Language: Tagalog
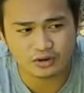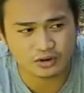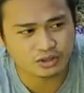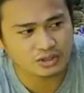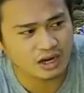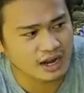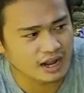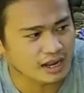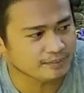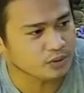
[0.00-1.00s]
or
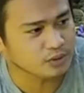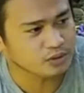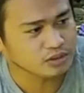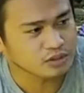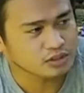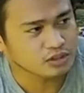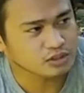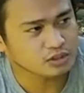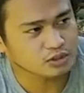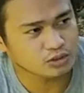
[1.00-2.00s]
granada po,
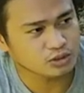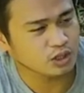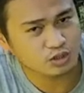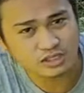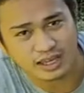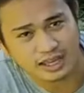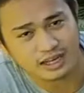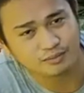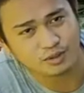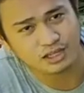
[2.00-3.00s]
so dito sa
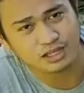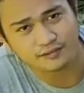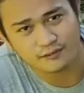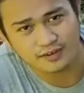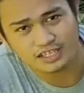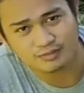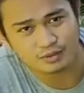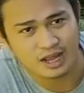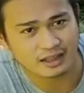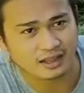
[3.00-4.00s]
kilid po natin, ipa-flash
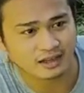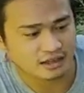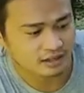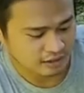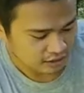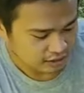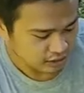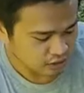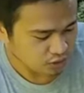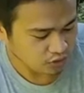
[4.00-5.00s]
po natin.
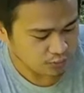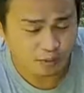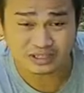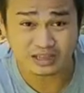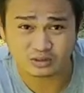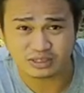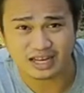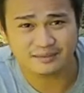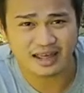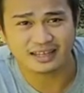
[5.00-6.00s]
So ito pong tatlong
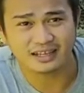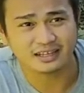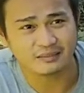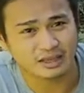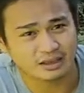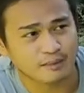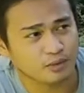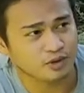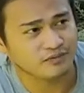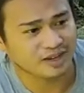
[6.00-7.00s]
tanim natin, iba't iba po
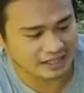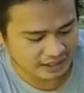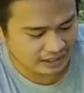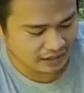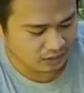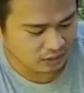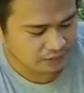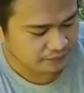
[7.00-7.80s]
yung variety nito.